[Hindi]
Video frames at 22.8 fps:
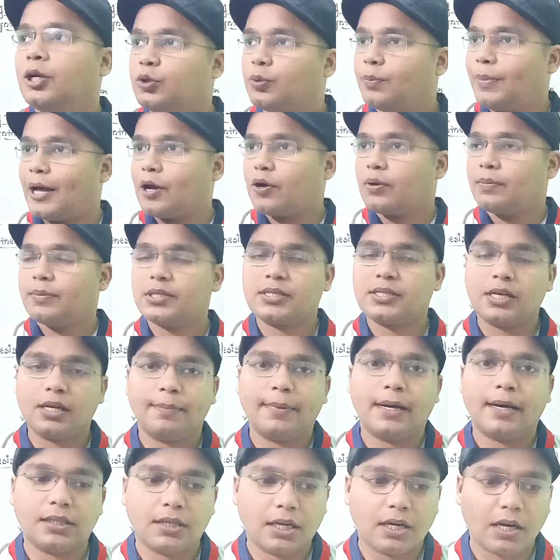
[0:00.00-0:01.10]
तो बायोकेमिस्ट्री की
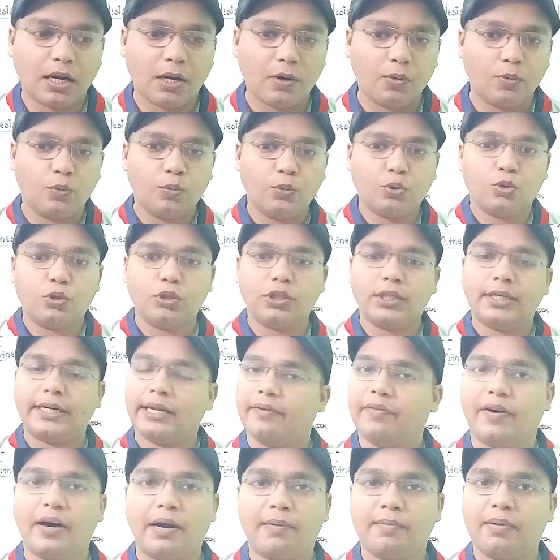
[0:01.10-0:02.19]
बात कर रहा हूँ तो ये
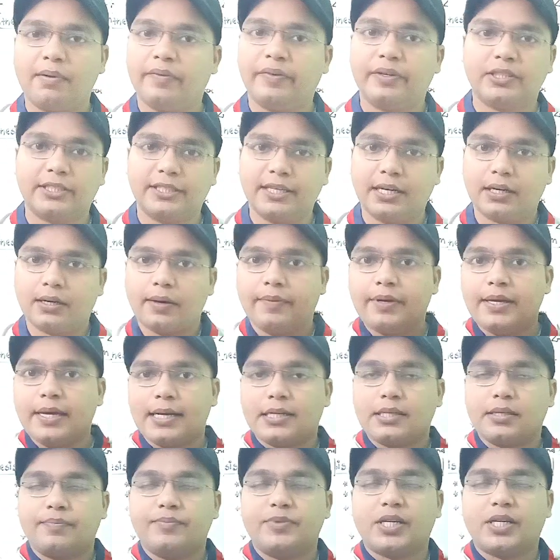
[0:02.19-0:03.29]
डी फार्मा फर्स्ट ईयर का भी
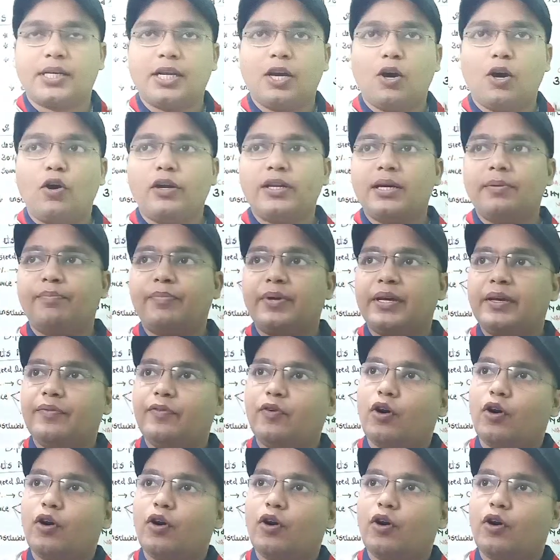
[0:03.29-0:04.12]
एक सब्जेक्ट है और ये बी